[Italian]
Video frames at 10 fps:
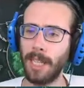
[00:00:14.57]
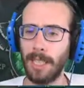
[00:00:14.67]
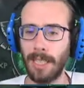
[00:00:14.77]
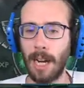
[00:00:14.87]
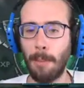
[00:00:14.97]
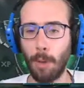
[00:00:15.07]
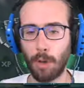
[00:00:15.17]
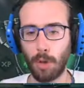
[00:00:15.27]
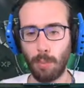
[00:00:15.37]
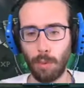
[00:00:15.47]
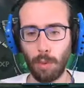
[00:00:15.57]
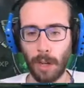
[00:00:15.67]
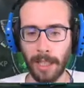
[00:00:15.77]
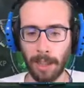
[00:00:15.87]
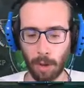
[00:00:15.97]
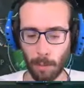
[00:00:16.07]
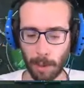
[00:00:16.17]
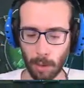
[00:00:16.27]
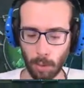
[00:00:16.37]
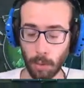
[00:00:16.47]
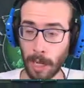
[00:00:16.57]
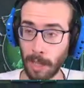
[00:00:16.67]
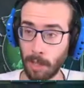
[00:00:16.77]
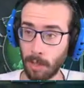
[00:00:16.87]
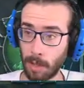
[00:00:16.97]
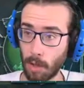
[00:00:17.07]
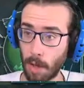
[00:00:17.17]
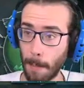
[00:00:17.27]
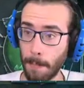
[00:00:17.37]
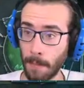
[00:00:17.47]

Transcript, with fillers: nel posto più adatto per una registrazione.